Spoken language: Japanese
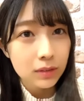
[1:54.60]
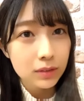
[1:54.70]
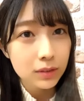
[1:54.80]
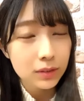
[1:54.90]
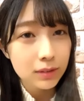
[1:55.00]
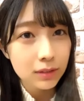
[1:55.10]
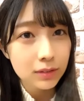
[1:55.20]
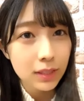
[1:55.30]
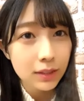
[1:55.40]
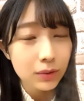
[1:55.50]
そうたく
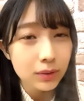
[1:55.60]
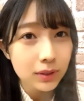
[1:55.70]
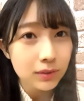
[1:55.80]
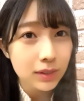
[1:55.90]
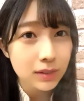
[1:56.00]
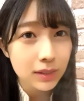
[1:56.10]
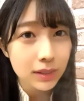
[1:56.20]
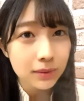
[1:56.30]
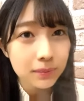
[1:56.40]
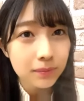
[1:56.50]
さん読んでくださ
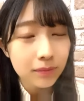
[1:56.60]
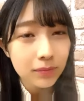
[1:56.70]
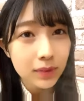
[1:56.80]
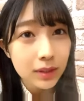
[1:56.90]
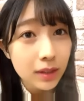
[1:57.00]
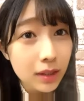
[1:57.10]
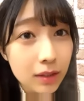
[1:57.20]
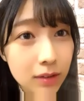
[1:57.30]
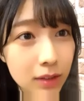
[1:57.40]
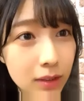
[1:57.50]
い
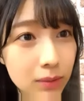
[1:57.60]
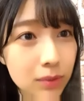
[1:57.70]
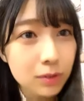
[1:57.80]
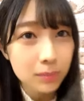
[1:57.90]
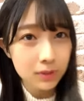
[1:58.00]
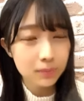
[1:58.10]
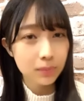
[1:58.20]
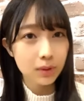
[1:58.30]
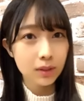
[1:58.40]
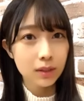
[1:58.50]
あありがとうございます
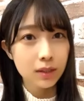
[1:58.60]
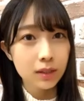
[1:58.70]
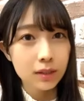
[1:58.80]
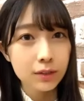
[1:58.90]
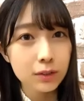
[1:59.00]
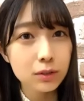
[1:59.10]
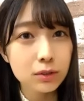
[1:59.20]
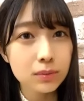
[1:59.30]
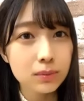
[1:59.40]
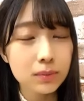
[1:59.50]

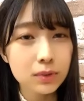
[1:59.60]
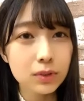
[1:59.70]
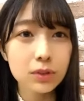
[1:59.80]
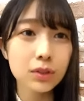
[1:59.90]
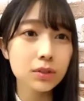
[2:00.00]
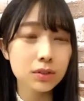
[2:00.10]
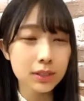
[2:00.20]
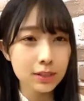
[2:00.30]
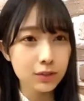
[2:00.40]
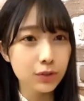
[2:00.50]
今日そう今日の
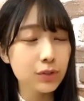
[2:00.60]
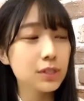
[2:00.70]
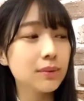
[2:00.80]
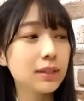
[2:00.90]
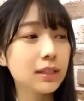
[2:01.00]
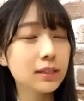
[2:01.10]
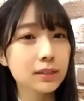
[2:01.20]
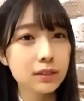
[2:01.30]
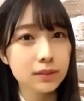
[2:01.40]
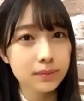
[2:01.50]
24時までで
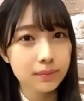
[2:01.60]
す